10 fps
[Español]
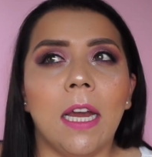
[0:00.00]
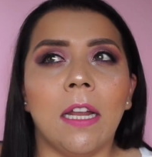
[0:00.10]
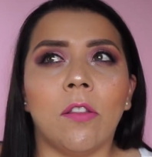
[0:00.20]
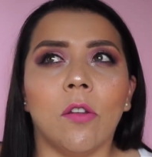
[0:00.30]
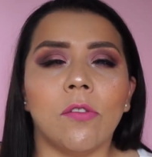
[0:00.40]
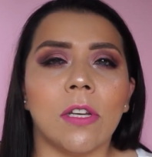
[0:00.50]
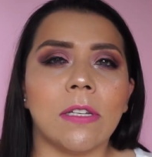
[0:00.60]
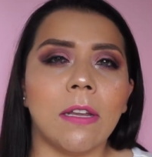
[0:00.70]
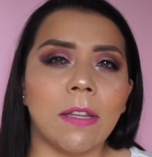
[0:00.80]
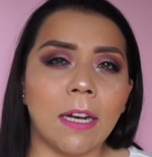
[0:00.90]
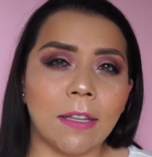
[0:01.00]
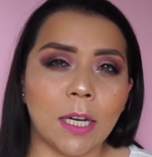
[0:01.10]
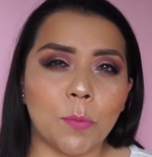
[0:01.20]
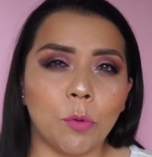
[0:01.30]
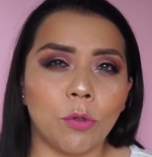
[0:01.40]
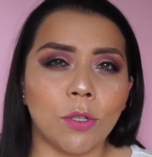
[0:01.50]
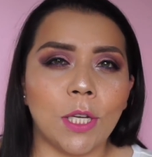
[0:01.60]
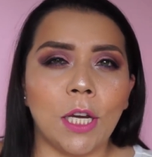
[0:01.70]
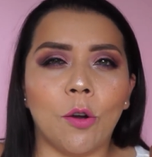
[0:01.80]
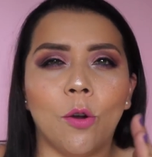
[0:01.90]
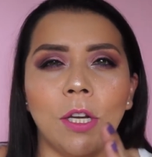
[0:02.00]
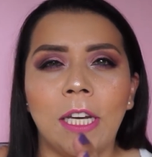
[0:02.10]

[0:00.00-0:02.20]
entonces entre el 3.5